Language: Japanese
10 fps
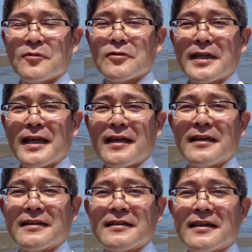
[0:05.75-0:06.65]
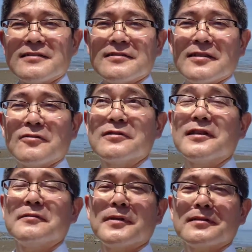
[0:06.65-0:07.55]
もうね夏でご
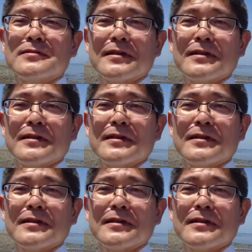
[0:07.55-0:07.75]
ざいま